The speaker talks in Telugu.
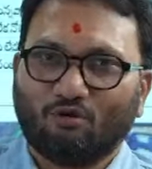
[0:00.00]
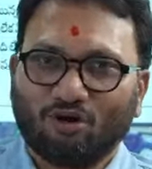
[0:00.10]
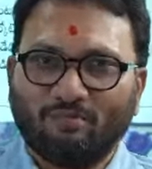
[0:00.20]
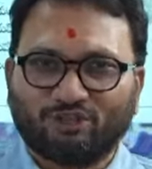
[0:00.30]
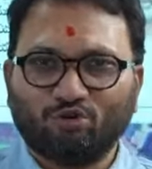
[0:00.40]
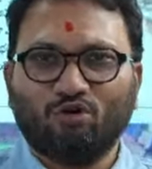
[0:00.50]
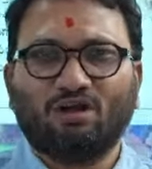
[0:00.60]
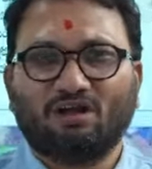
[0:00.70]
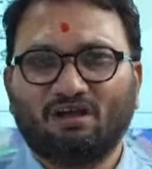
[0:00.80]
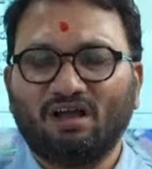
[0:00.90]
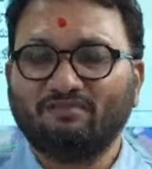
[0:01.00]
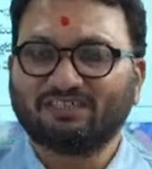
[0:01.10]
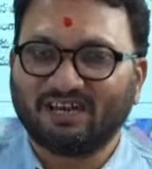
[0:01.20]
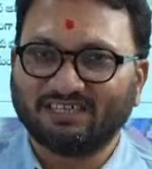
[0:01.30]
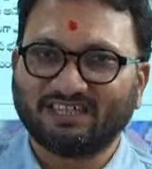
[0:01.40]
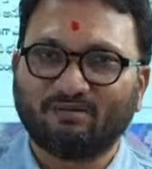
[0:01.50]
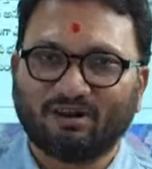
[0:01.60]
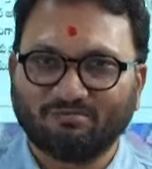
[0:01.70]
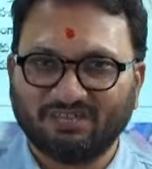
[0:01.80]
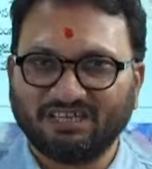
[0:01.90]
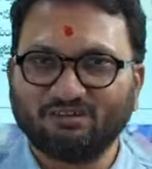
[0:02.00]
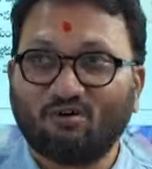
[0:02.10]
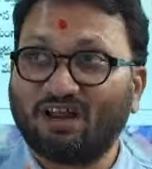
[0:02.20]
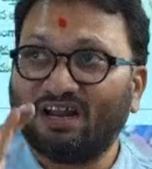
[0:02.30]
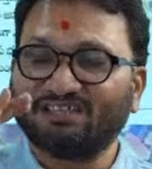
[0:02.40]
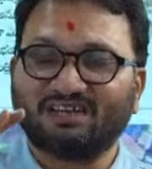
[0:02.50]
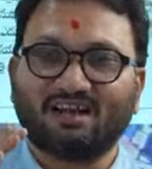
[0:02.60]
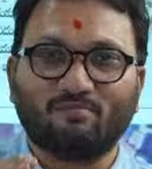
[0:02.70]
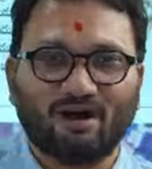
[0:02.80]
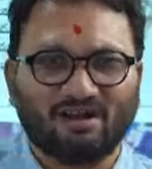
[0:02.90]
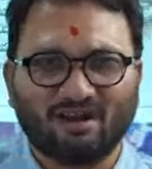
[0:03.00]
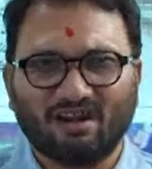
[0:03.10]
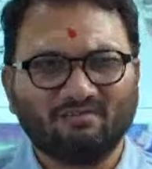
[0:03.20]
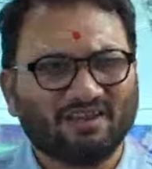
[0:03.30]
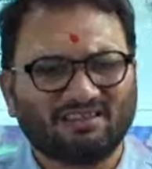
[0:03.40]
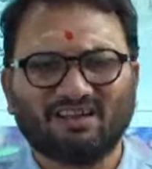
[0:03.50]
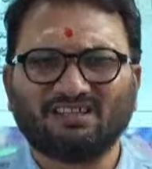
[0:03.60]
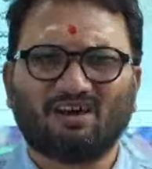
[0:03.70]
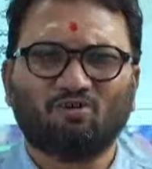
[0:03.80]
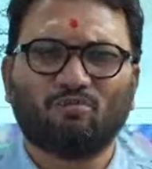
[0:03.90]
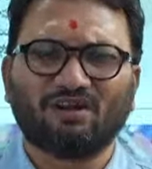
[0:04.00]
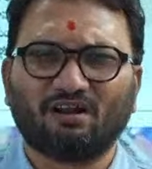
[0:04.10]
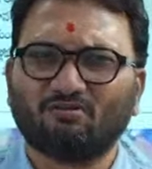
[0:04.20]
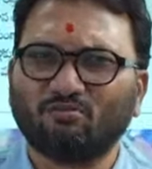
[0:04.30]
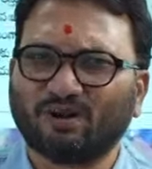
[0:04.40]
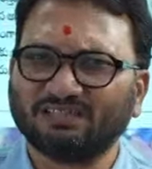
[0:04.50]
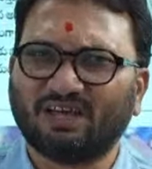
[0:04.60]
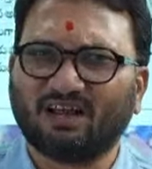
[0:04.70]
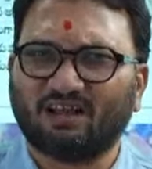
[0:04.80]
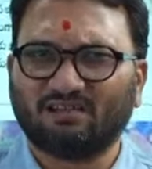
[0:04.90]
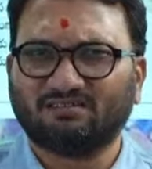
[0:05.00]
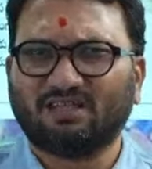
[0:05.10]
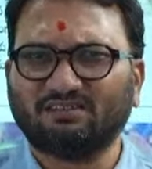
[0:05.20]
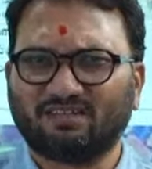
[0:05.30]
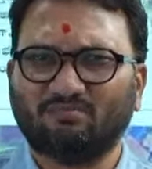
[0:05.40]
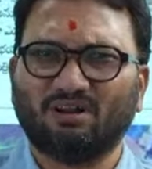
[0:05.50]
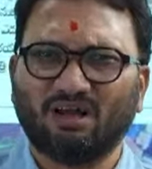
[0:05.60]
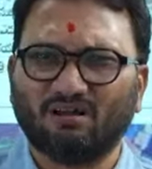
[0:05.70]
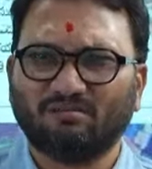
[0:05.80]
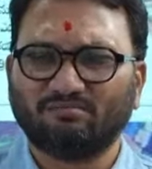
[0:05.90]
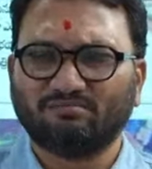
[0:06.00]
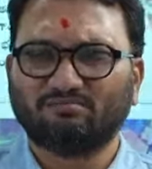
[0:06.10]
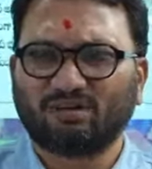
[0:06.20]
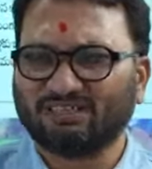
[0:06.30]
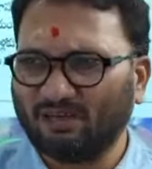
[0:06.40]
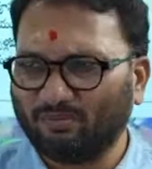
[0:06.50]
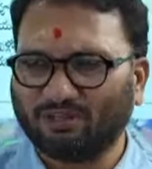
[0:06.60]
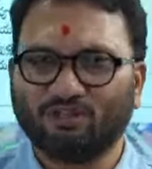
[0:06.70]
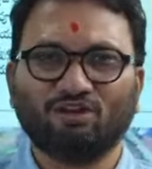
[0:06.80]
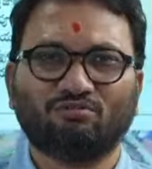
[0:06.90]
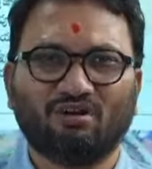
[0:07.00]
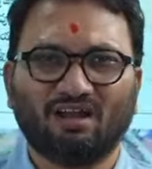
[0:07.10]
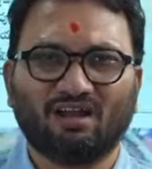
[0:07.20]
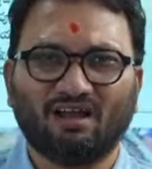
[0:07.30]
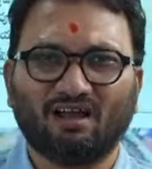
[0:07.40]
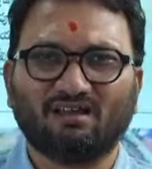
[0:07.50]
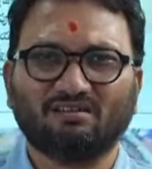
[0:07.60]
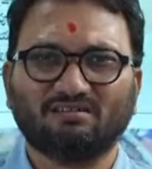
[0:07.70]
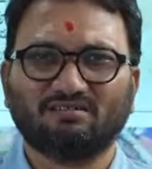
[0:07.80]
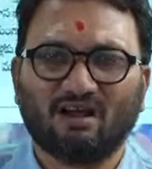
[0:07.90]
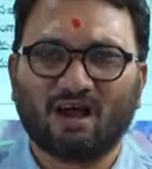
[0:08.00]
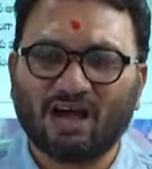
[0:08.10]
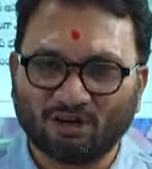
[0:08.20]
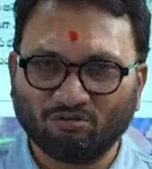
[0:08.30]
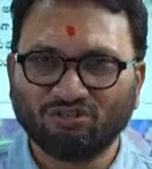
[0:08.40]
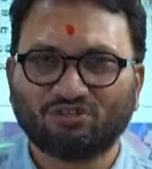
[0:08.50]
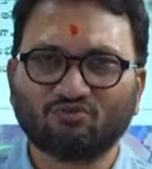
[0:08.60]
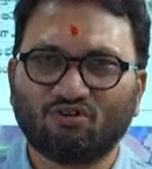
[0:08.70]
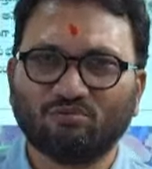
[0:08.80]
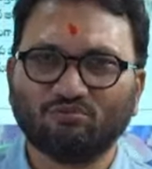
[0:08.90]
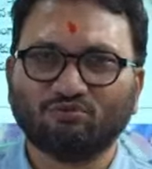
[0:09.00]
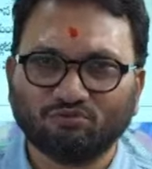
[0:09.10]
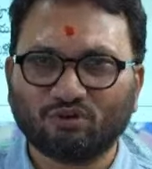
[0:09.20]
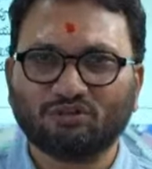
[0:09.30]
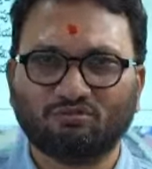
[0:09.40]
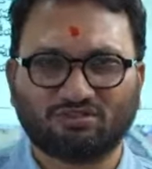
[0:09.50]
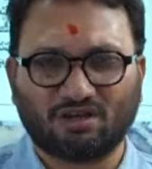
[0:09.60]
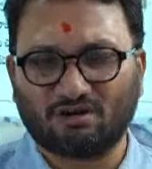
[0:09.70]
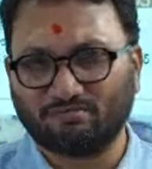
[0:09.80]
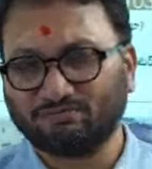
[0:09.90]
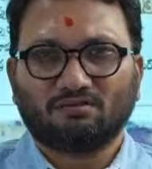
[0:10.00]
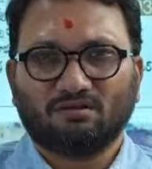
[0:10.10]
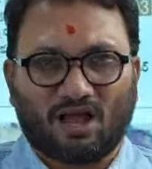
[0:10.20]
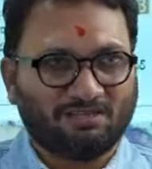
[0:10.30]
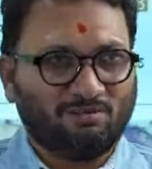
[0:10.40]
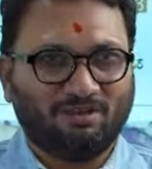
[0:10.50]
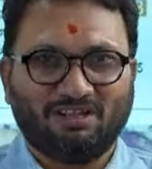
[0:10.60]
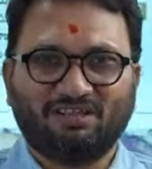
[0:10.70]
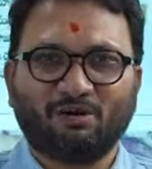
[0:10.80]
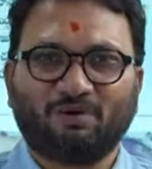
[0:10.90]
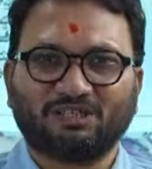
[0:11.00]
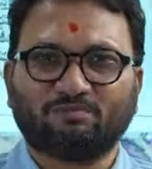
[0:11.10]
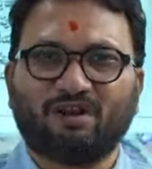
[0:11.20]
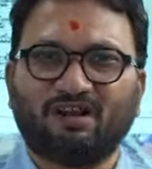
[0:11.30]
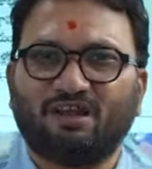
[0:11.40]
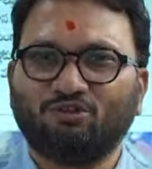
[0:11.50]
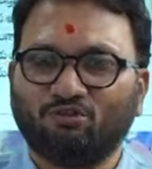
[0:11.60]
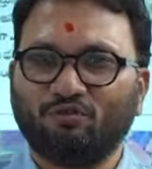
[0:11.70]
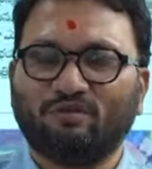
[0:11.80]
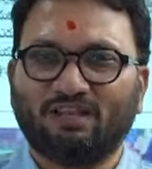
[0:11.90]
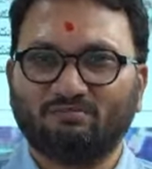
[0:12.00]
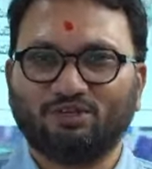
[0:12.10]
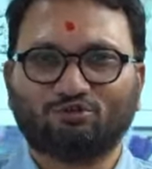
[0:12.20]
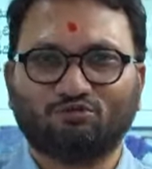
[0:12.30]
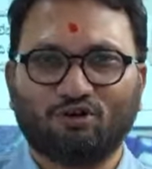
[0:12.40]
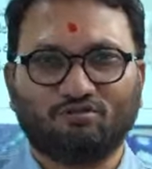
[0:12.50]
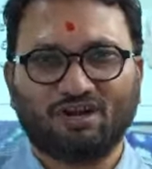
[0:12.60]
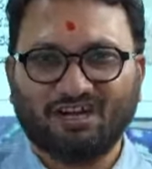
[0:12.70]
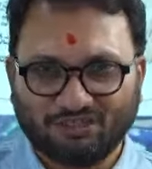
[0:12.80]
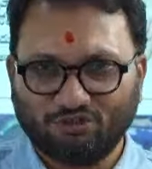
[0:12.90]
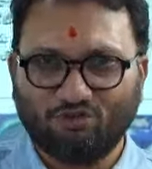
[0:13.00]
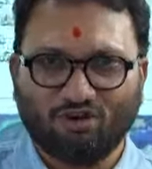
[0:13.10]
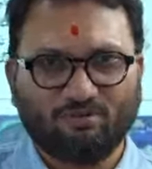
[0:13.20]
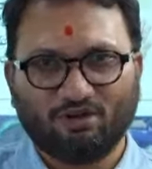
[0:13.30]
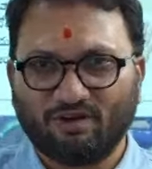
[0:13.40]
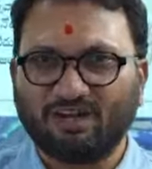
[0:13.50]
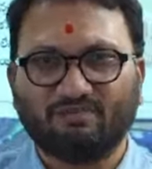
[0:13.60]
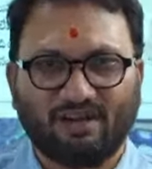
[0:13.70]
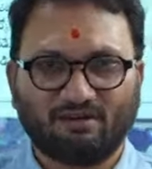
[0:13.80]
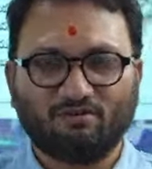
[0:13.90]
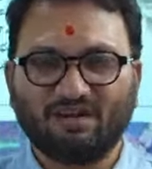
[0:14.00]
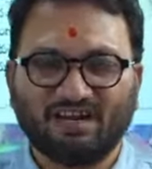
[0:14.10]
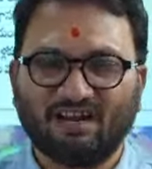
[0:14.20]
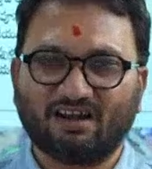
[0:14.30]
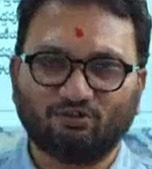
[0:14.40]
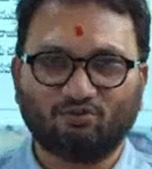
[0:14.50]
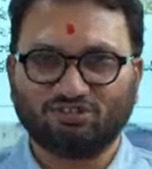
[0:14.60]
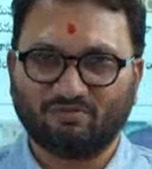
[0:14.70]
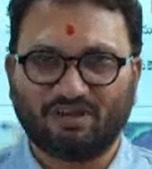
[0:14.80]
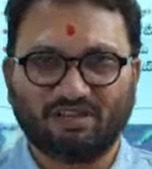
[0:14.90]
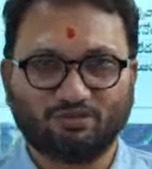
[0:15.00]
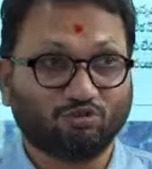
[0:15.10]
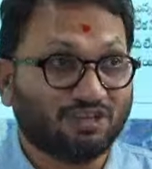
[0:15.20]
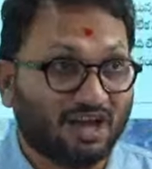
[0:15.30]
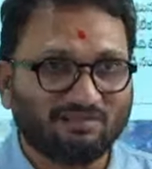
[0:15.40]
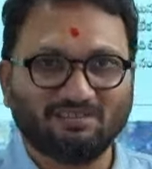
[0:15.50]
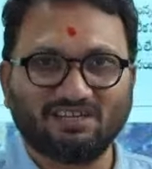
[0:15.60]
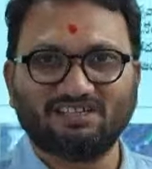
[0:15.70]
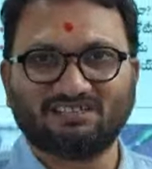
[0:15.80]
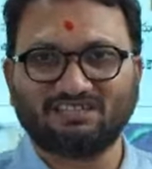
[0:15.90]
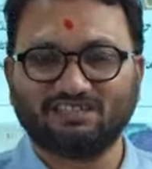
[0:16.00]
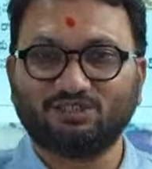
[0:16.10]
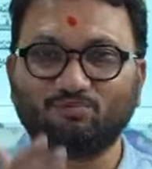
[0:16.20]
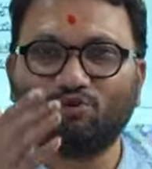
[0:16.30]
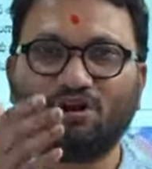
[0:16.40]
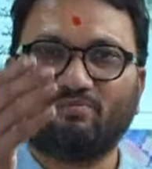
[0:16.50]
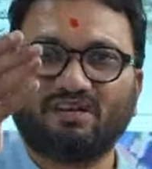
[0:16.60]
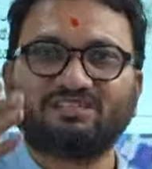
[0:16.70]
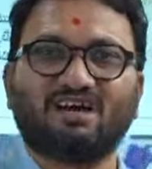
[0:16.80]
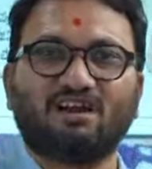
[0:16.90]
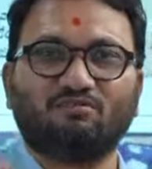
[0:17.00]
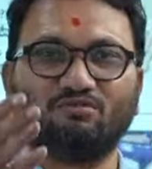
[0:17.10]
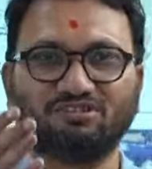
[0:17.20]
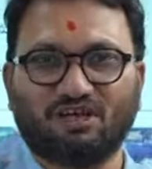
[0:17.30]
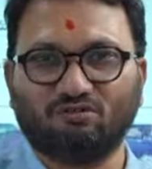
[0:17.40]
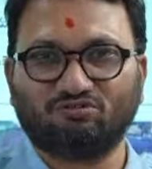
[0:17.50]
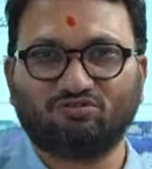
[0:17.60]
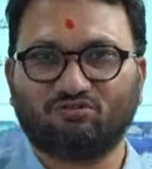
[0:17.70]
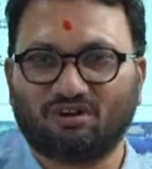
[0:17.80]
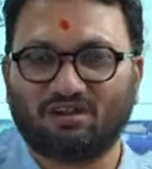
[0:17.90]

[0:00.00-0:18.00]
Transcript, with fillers: ఒక మెచ్యూర్డ్గా విశ్లేషణ మనం చేసి ఒక అనలిస్ట్ లెక్క మాట్లాడాలంటే వ్యక్తిగత ఆరోపణలకు ప్రజా తంత్రంలా ప్రజాప్రతినిధుల లెక్క ఆర్గ్యూ చేసుకోవడము దురదృష్టకరం అసలు మీరిద్దరు పరస్పరంగా ఎందుకు వివాదం చేసుకున్నారు అని అంటే జియో నెంబర్ ట్వంటీ వన్ ట్వంటీ నైన్ రద్దు కోసమే కదా సో దాని మీద డిస్కస్ చేసి పోరల పరిష్కారాల గురించి ఆలోచించారు